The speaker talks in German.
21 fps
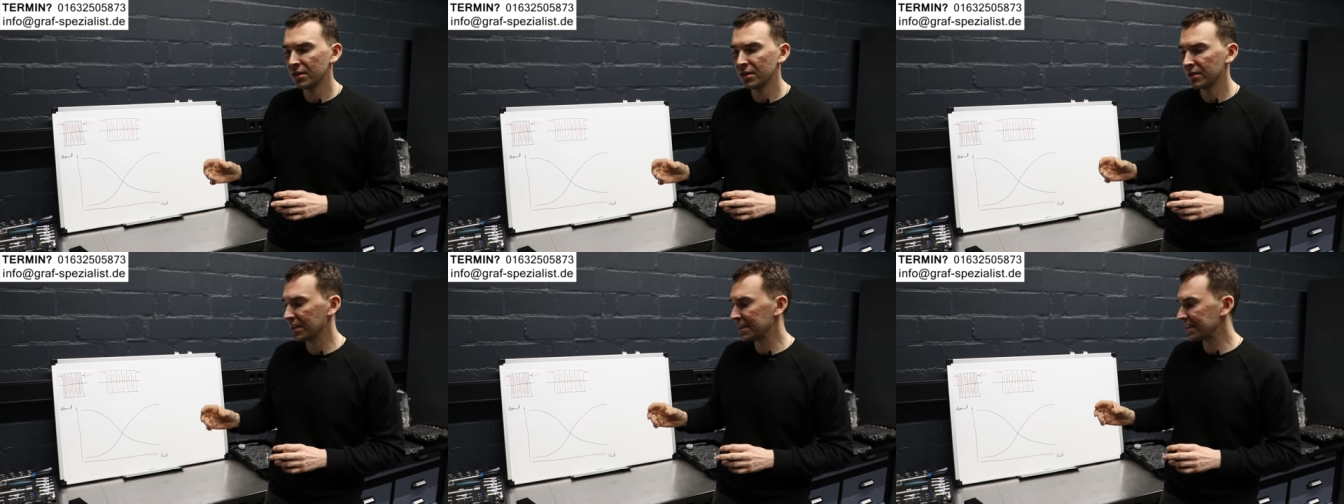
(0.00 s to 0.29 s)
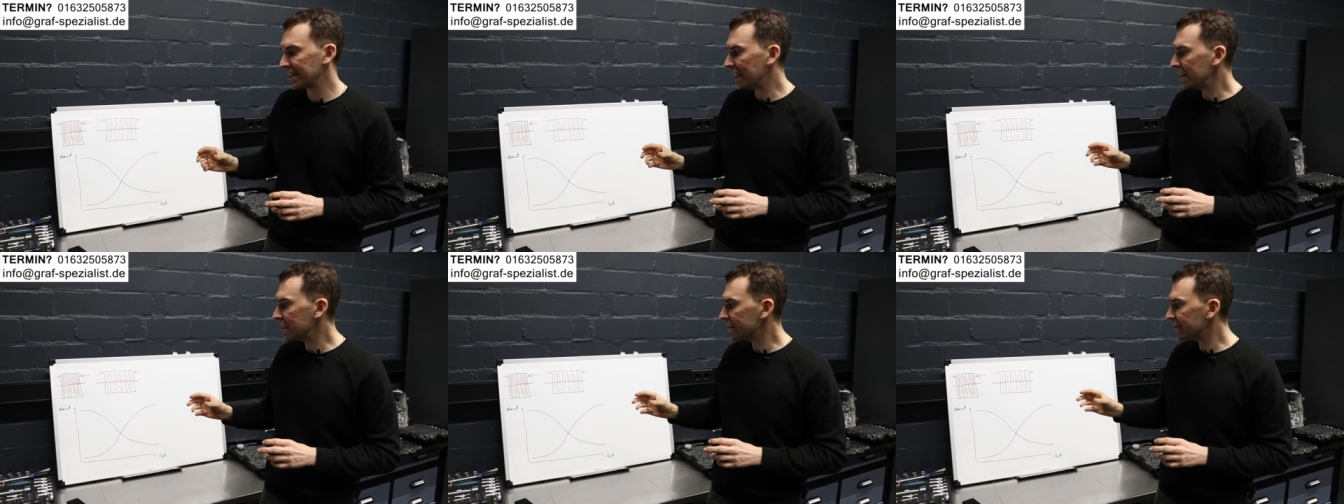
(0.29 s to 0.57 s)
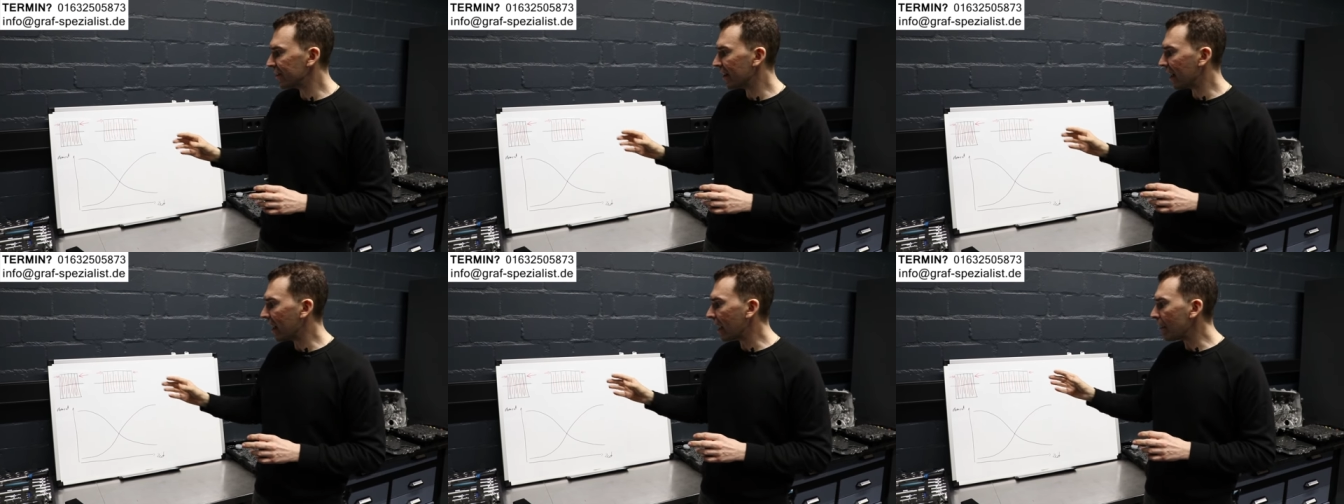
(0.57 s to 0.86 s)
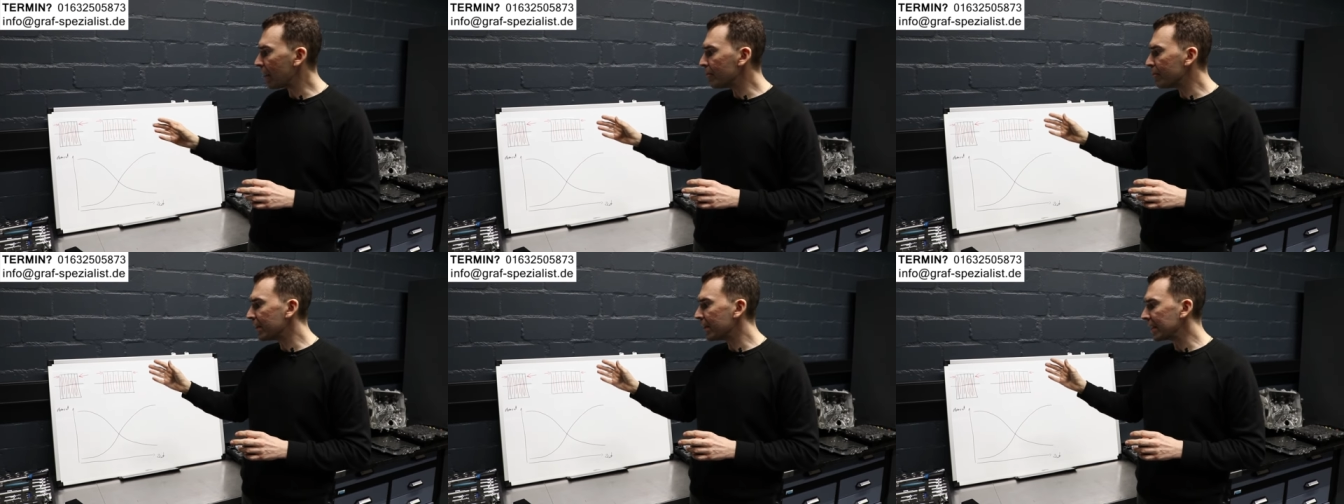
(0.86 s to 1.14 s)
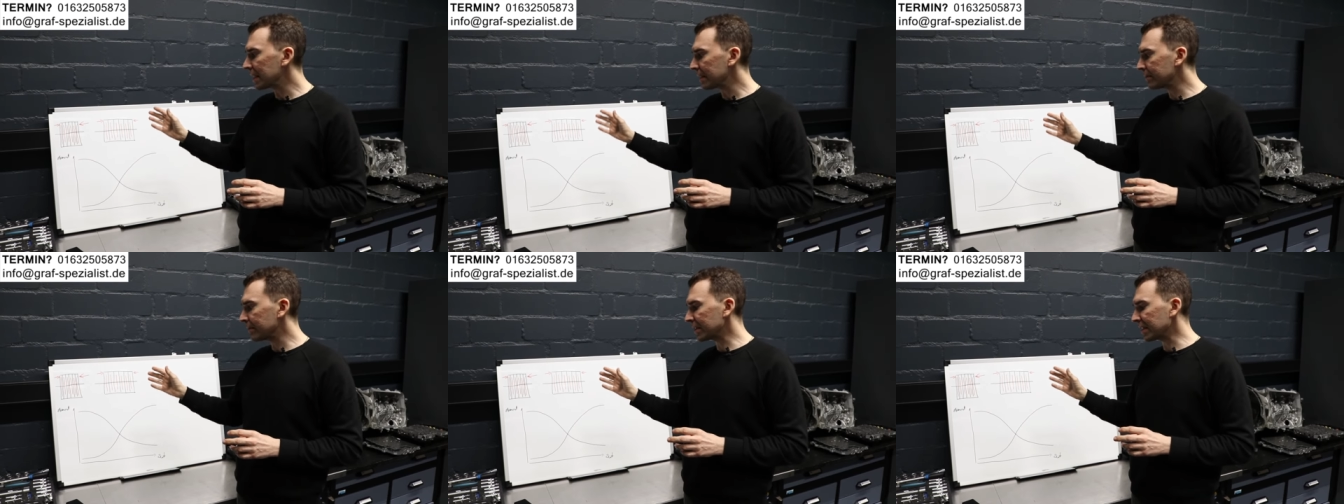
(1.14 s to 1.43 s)
Das heißt, wir haben bei
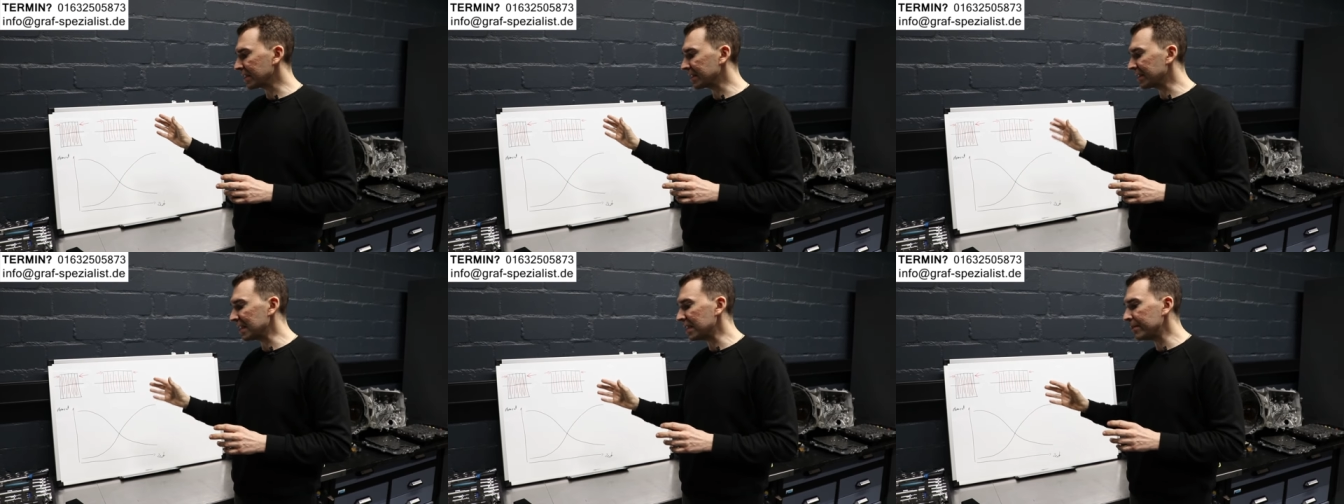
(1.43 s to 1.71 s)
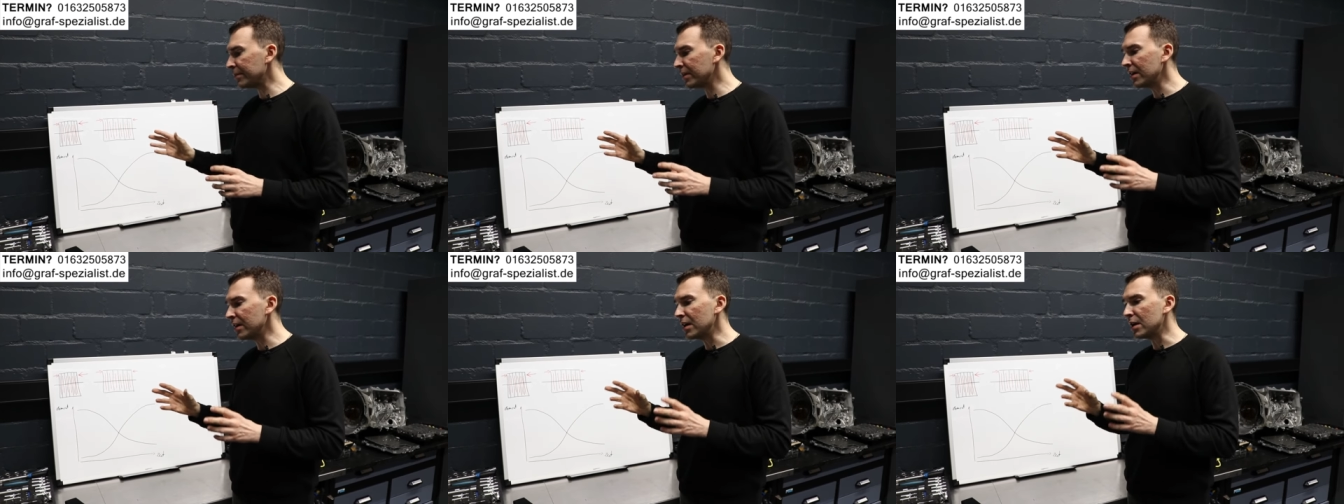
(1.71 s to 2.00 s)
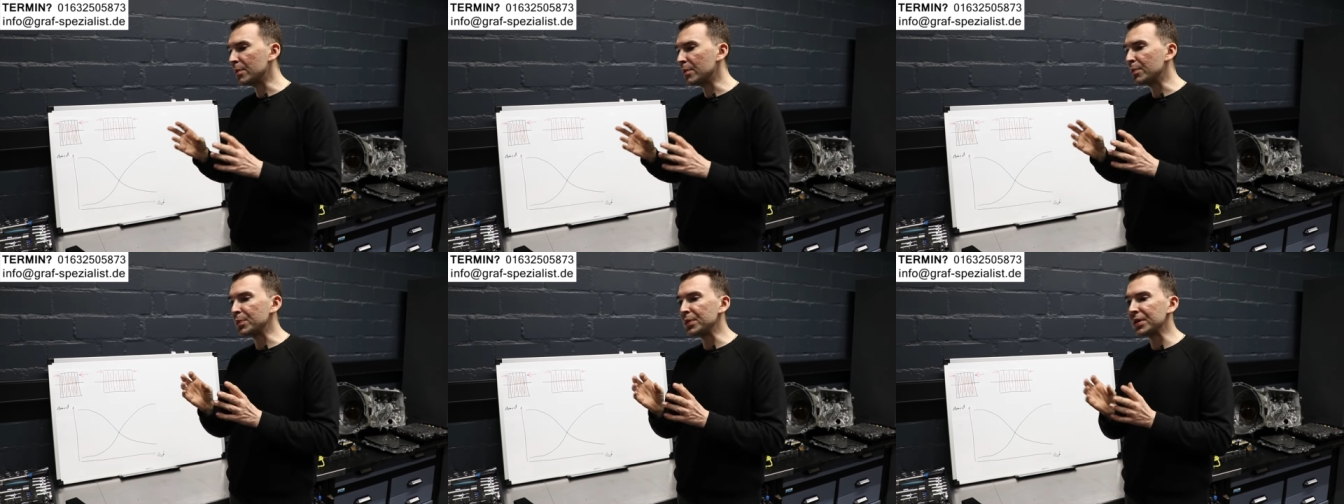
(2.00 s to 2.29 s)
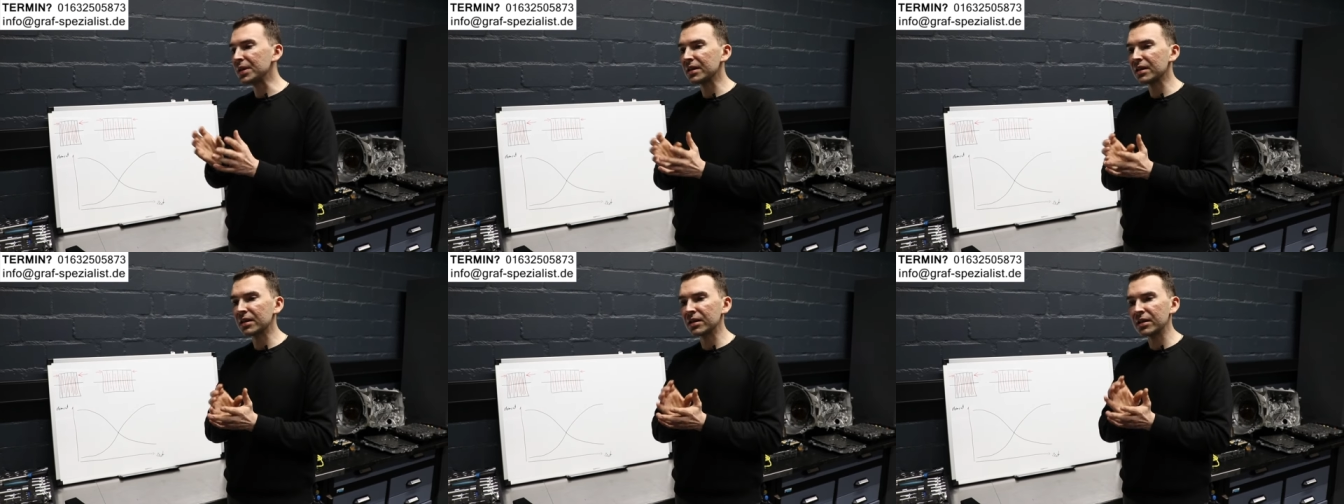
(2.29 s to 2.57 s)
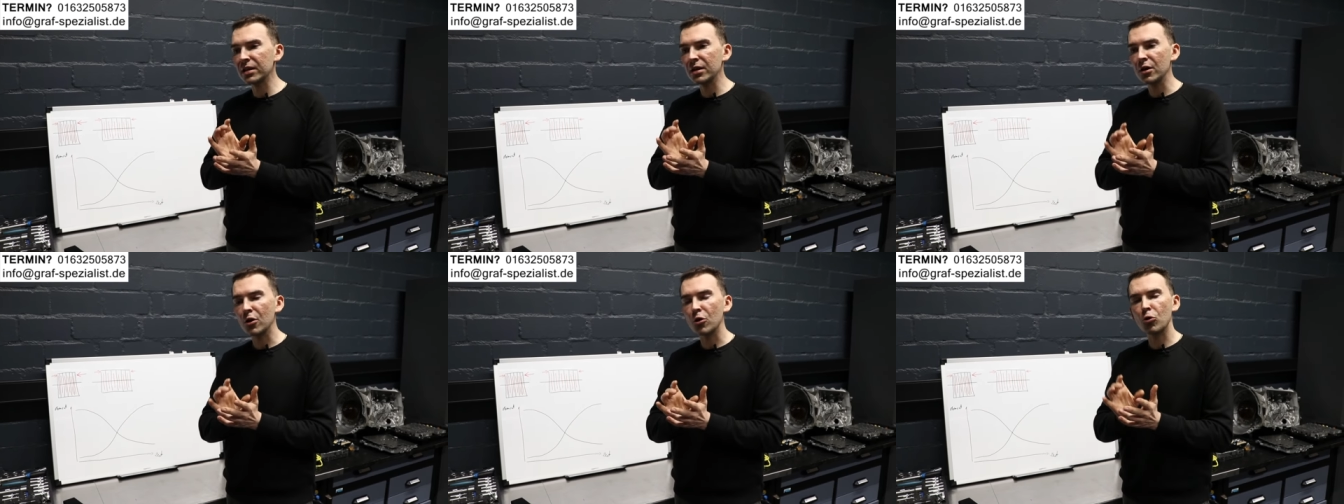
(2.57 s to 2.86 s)
dem Getriebe
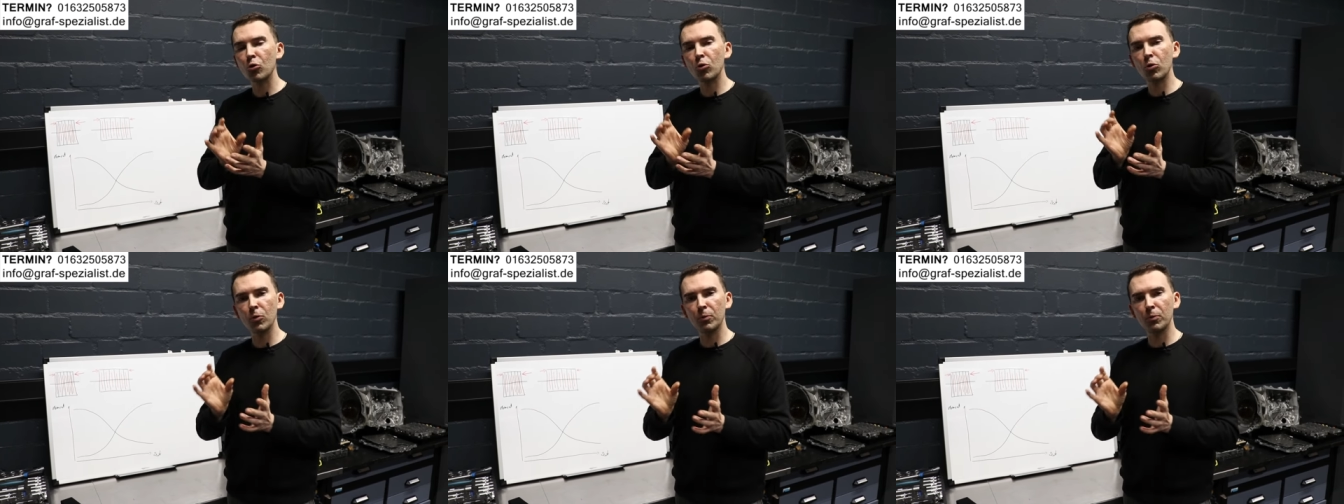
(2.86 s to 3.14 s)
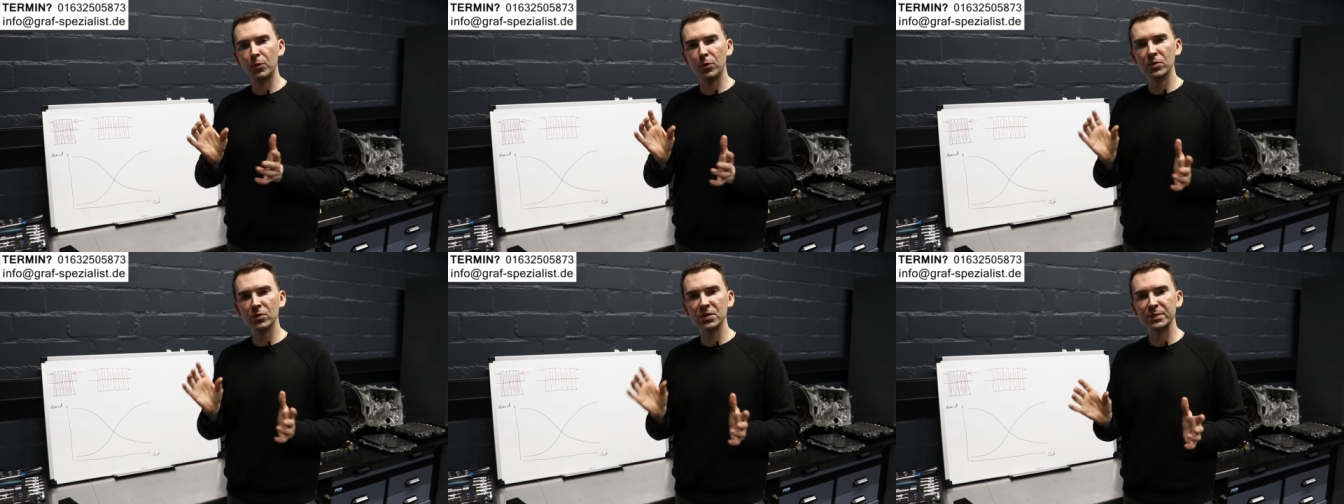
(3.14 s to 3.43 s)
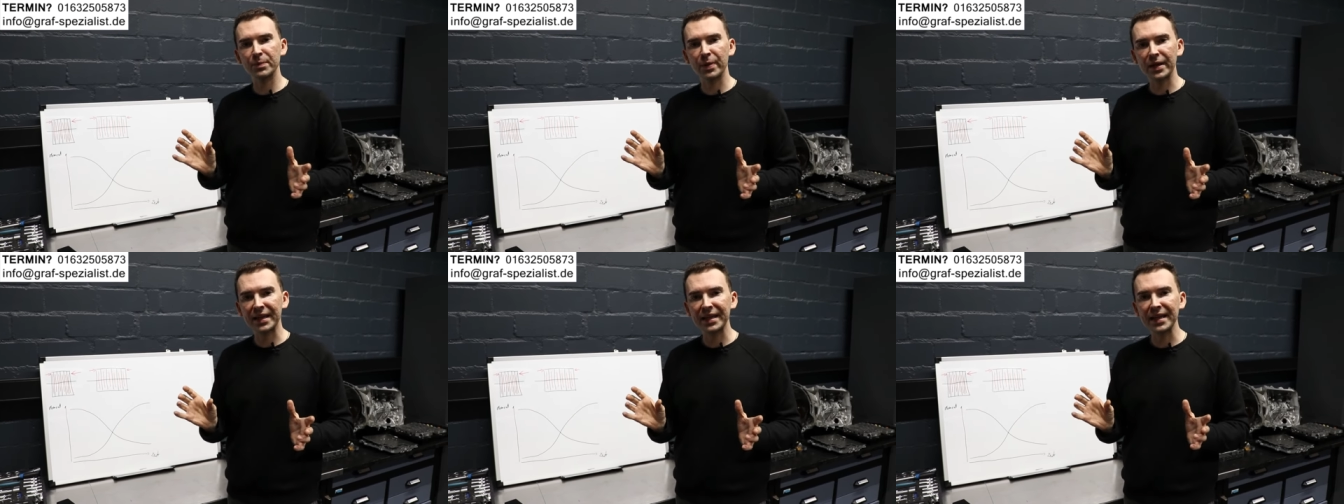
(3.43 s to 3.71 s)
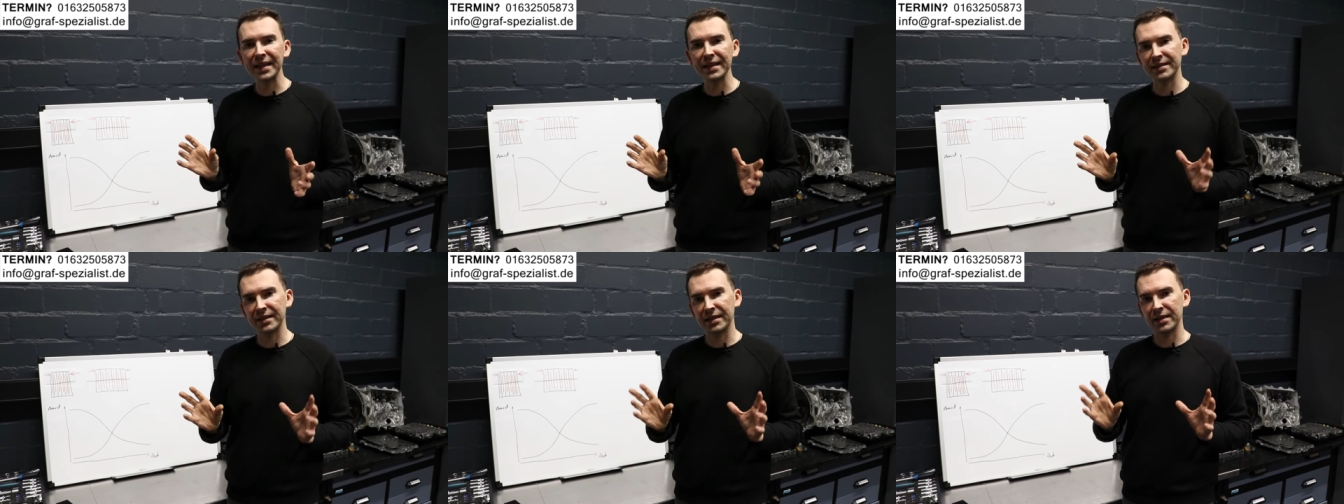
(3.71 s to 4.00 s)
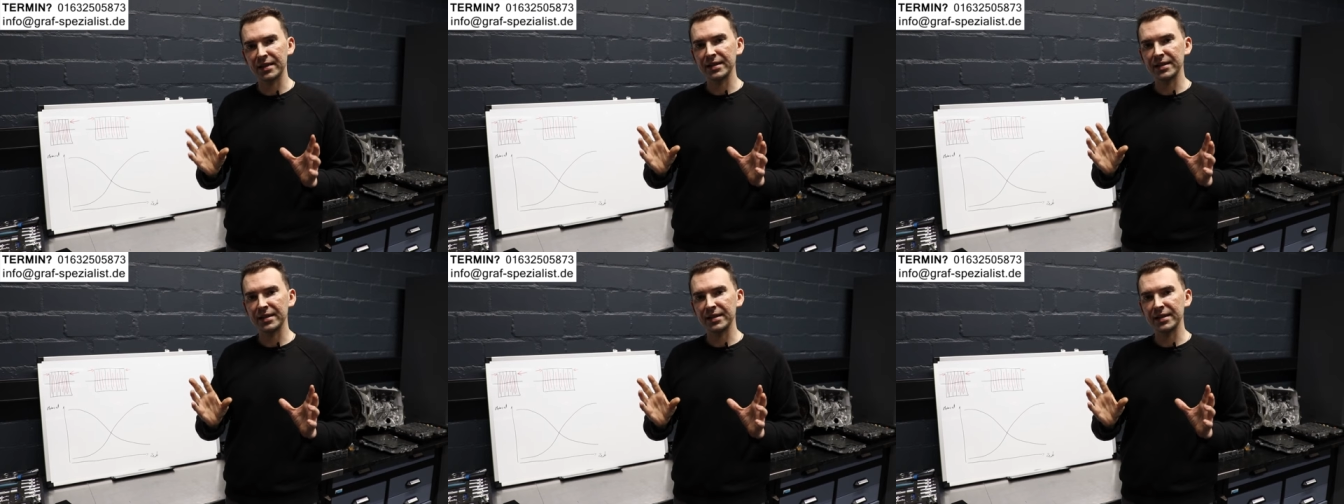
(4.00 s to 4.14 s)
mehrere Kupplungspakete.